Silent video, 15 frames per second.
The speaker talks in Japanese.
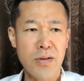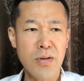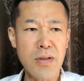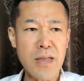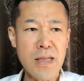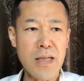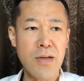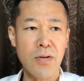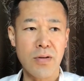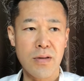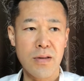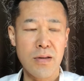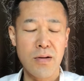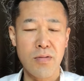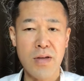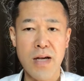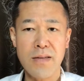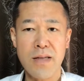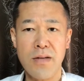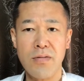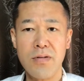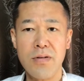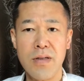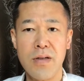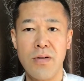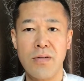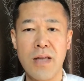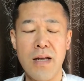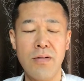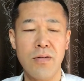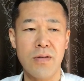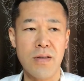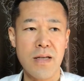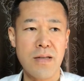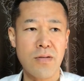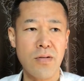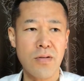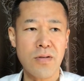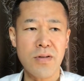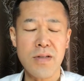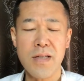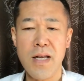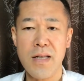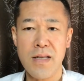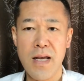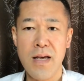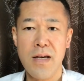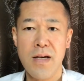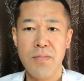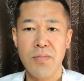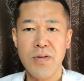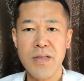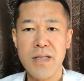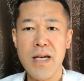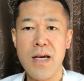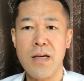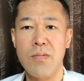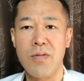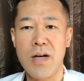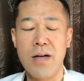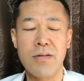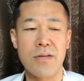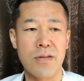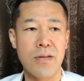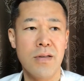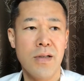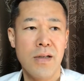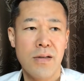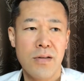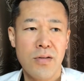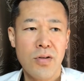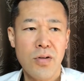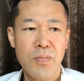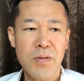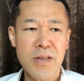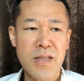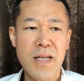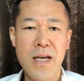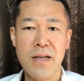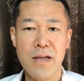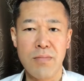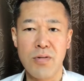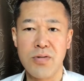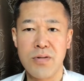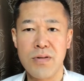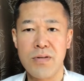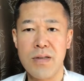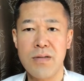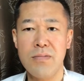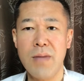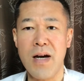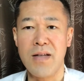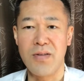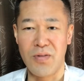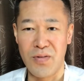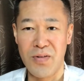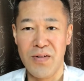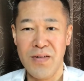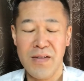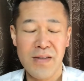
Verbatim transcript: クッキーをお客さんのクッキーを頼んでそのついでにねプチケーキも買うんですでそのプチケーキがもう普通にうまいと